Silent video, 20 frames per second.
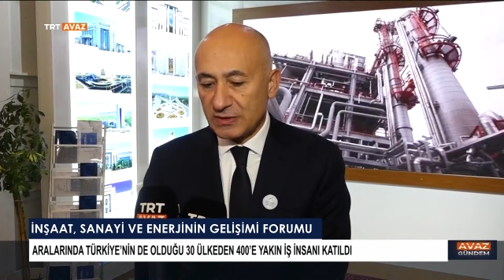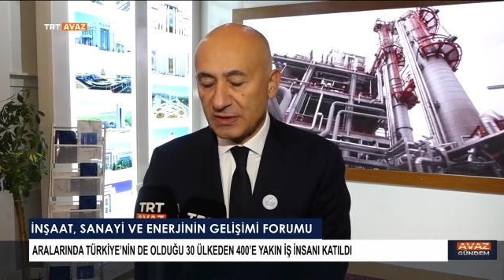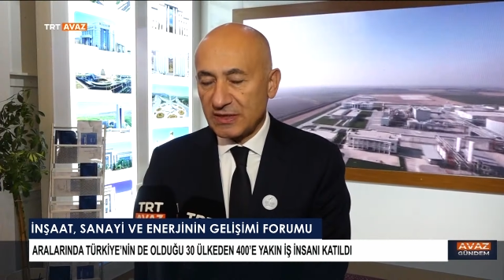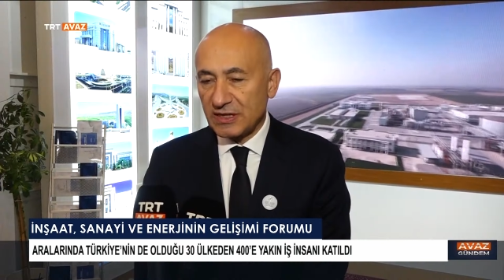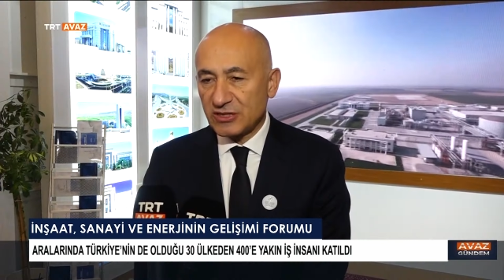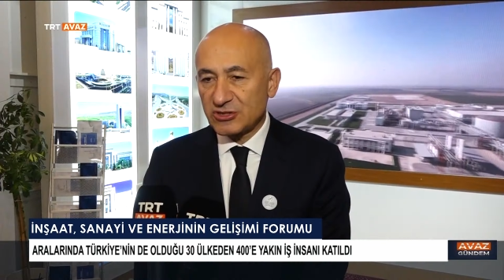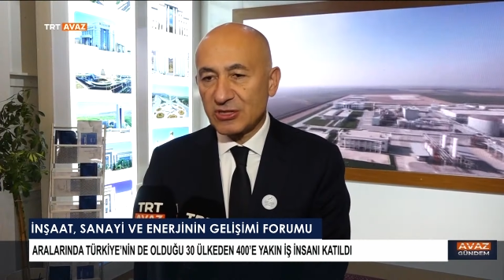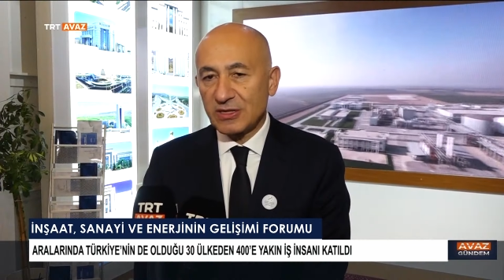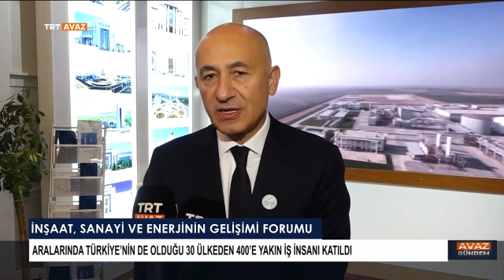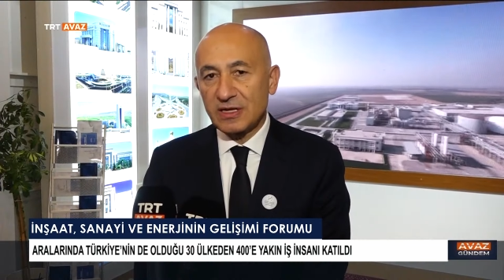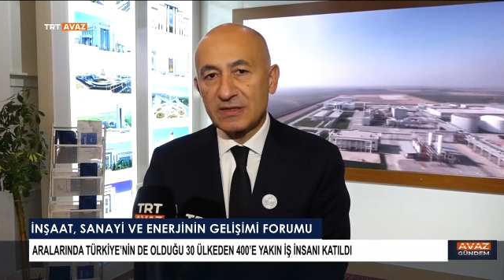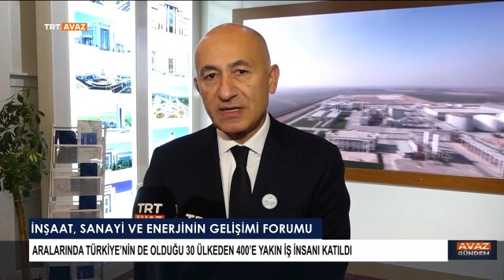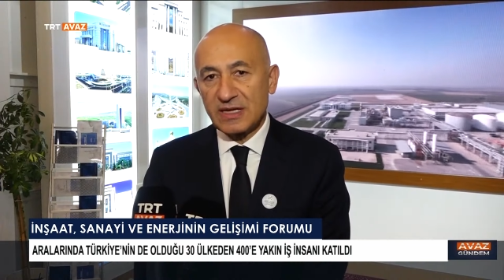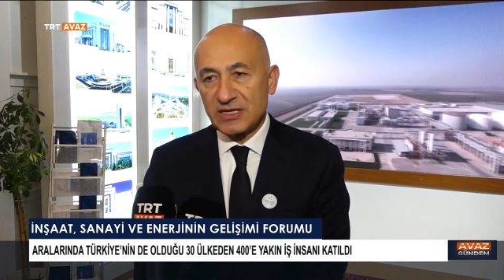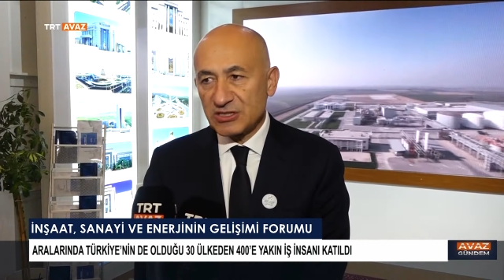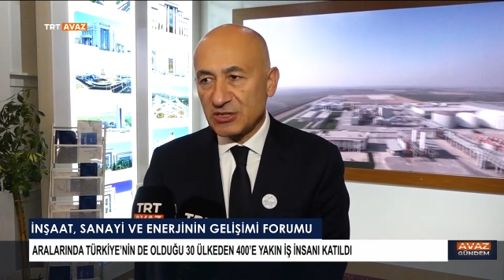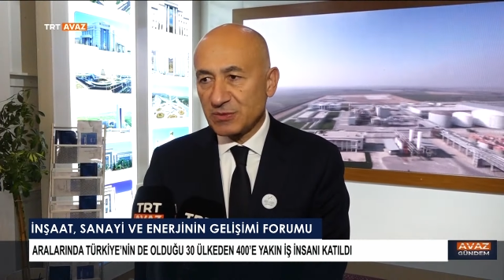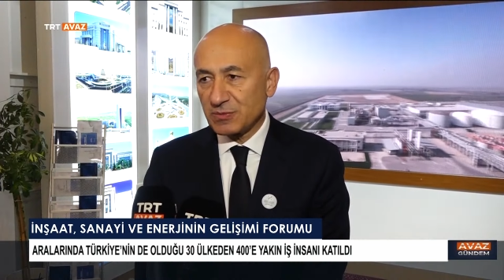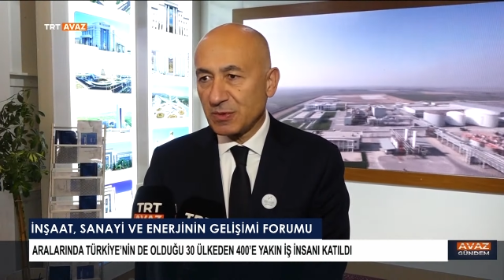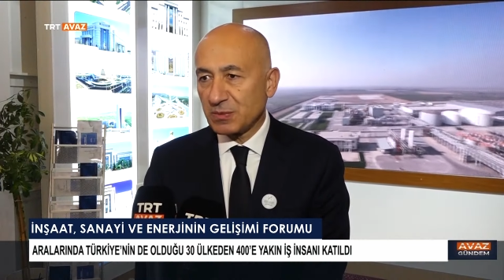Burada
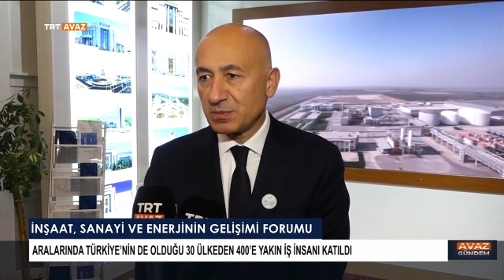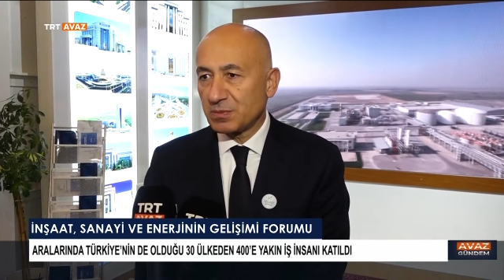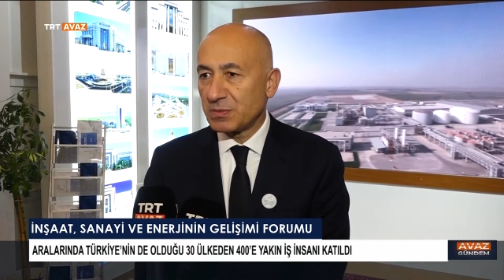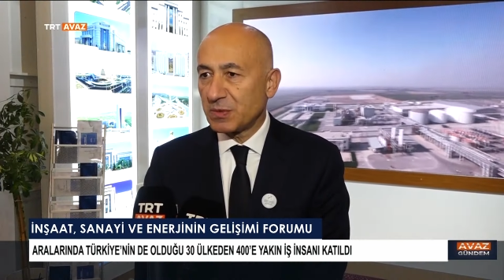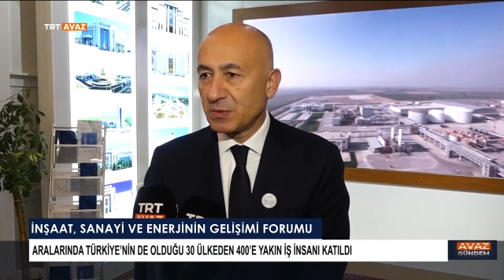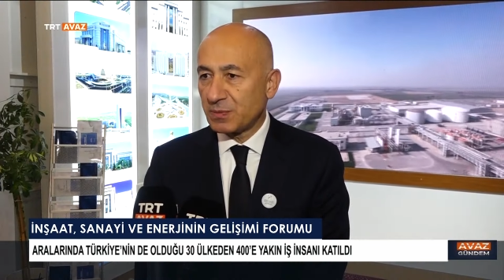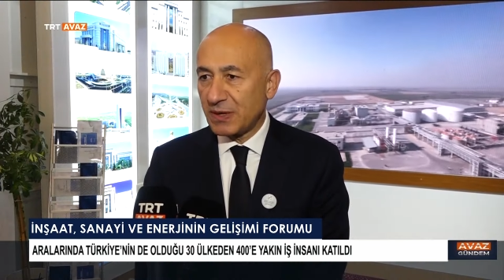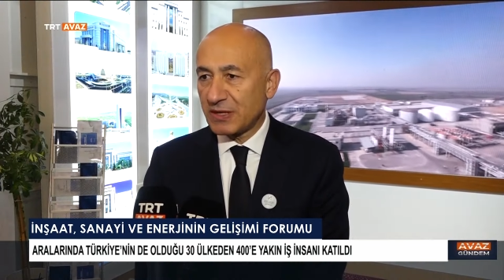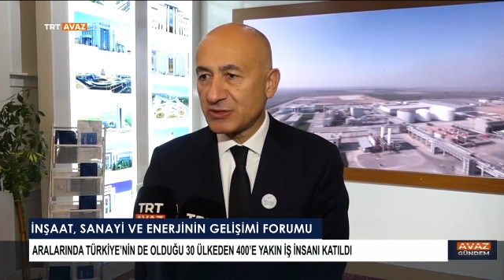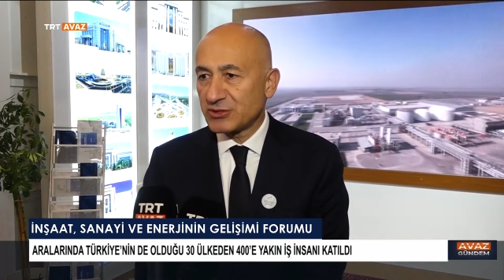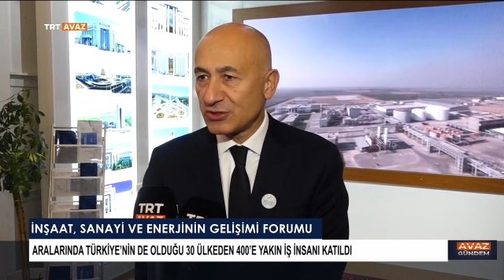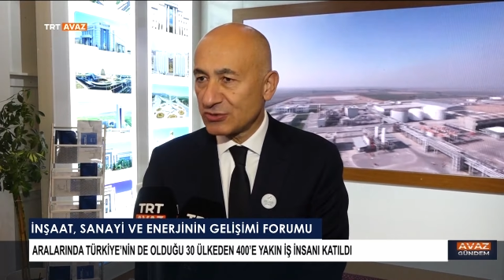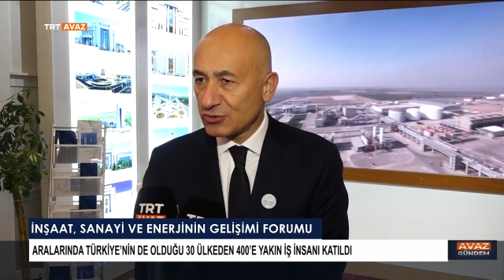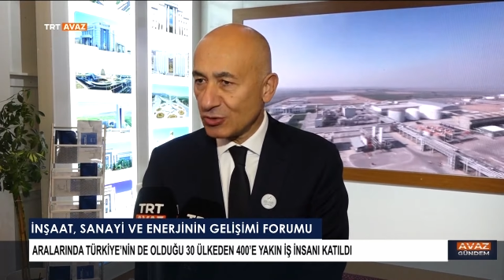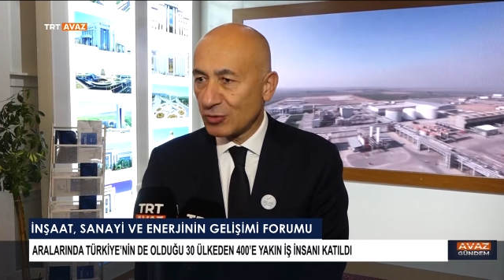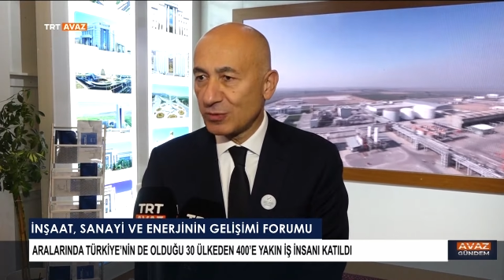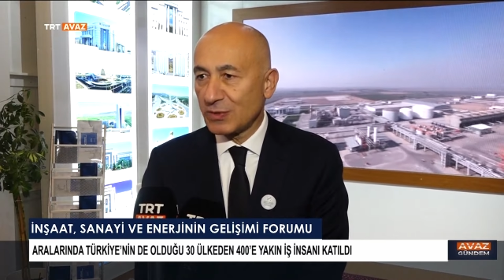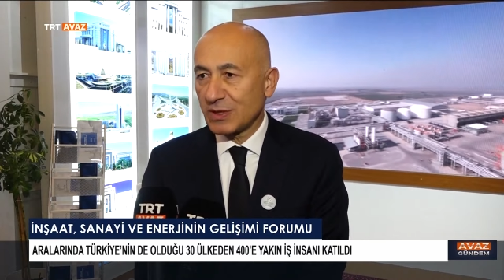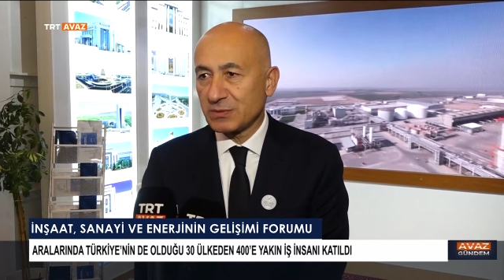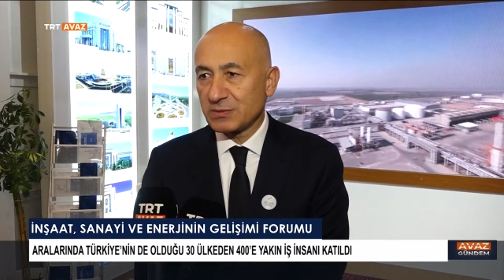yaşanan değişimin bir
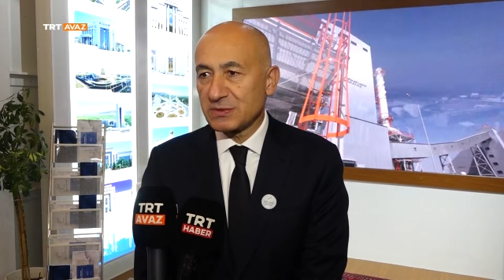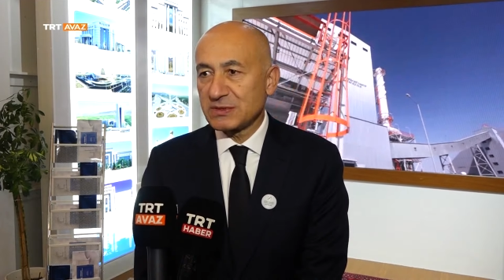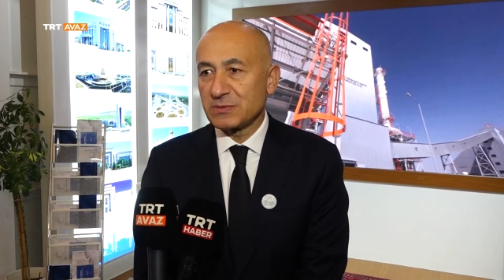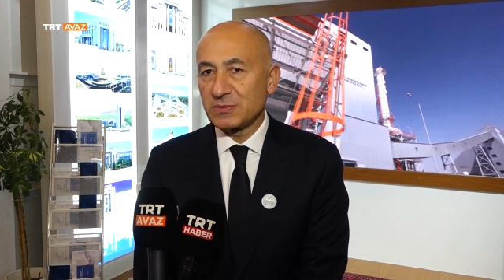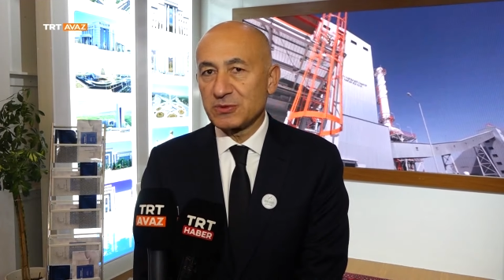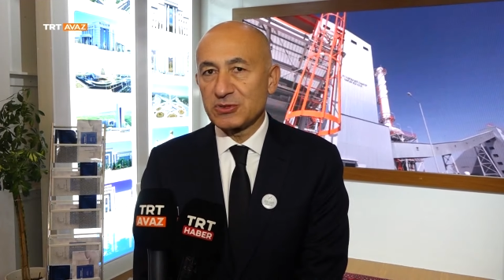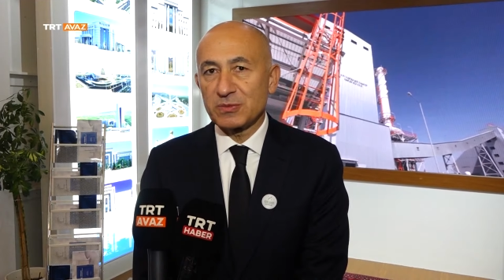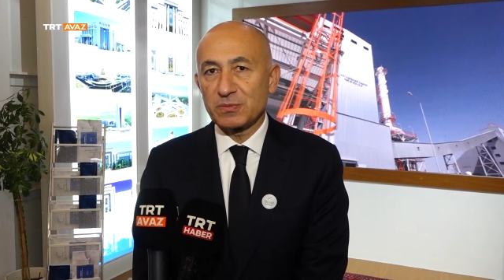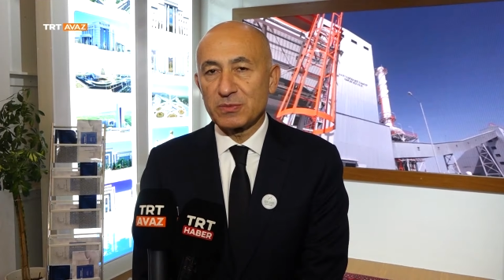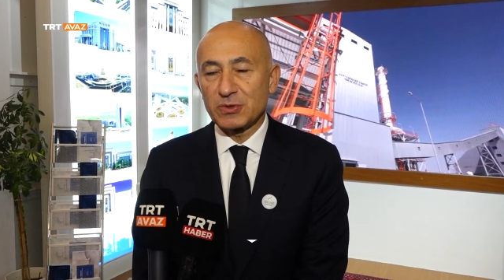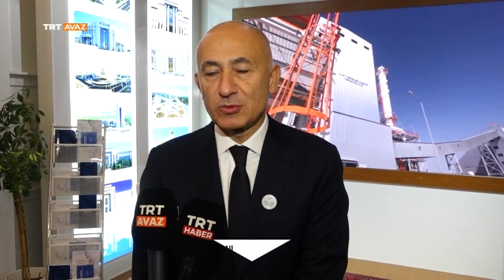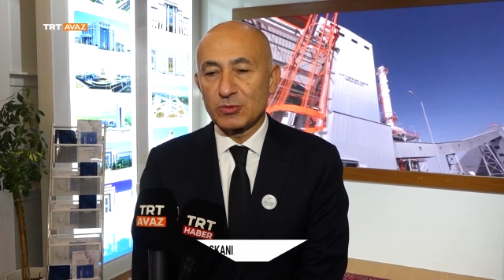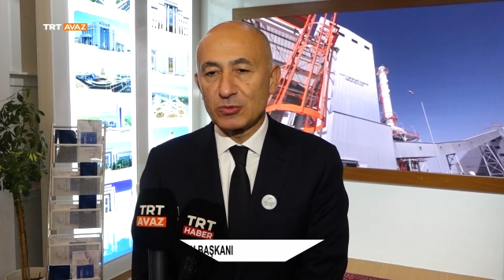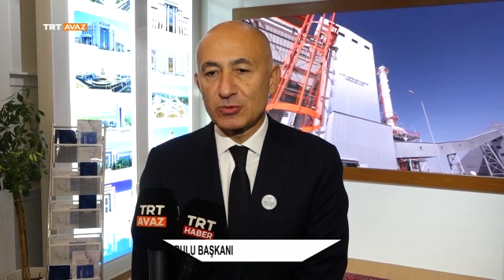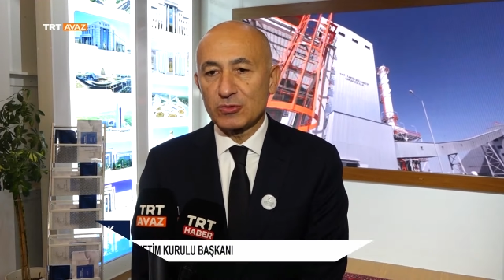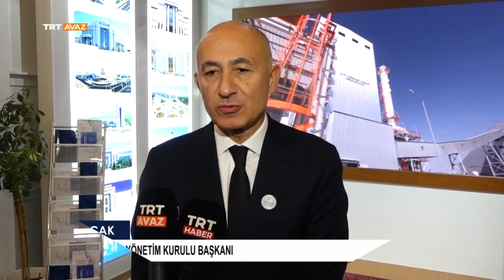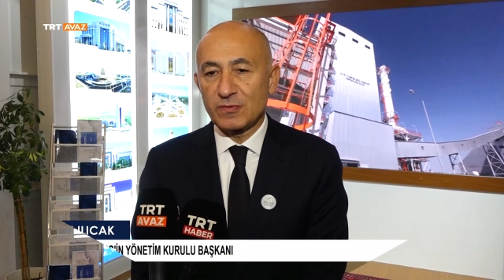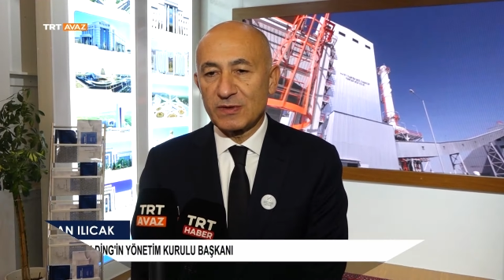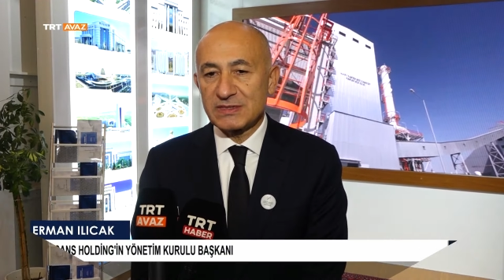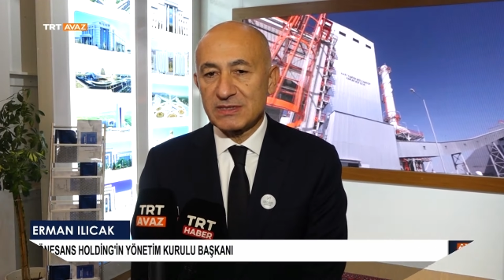parçası olmak bizim için bir
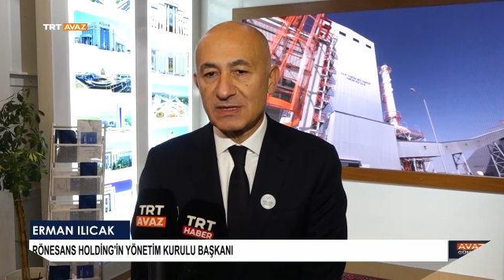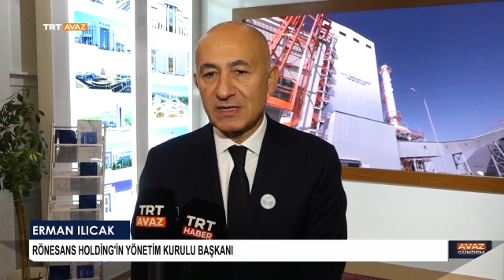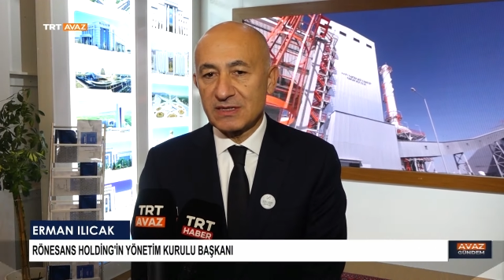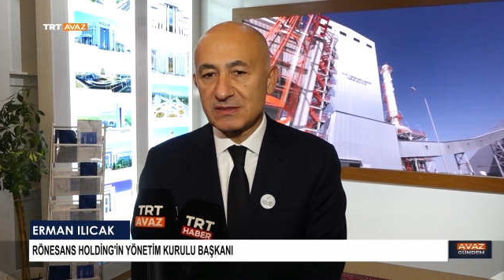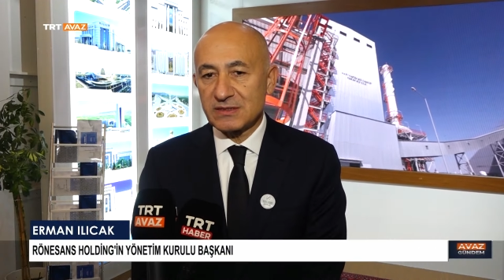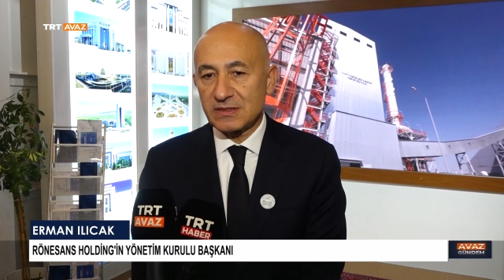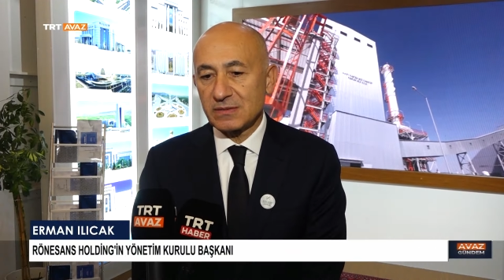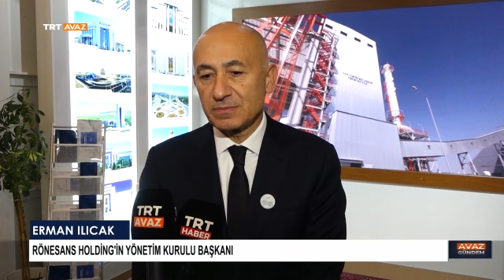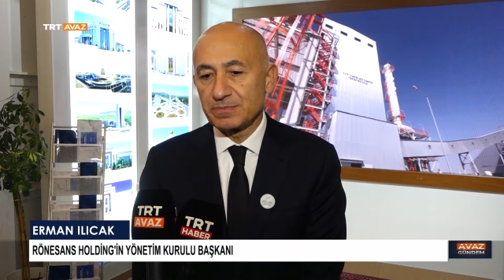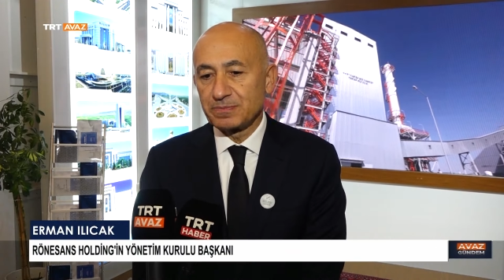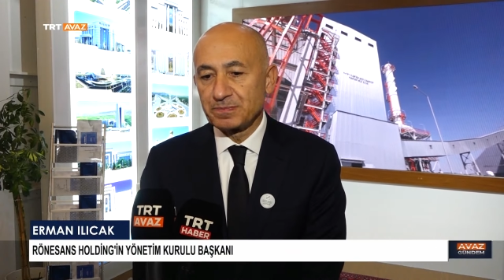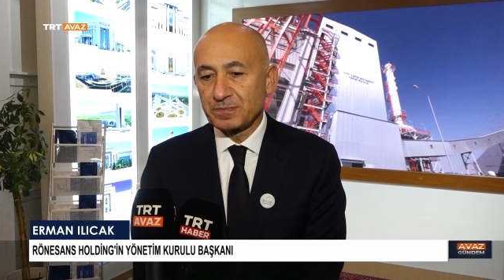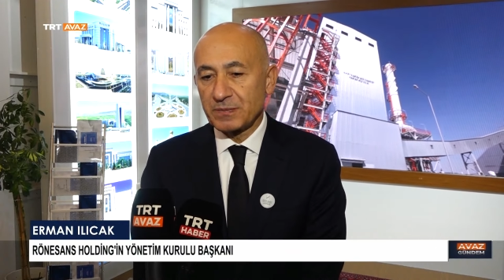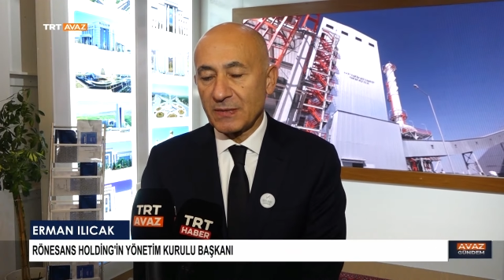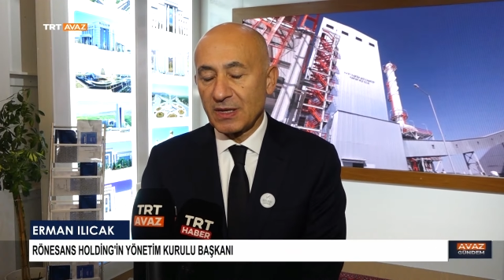gurur vesilesi.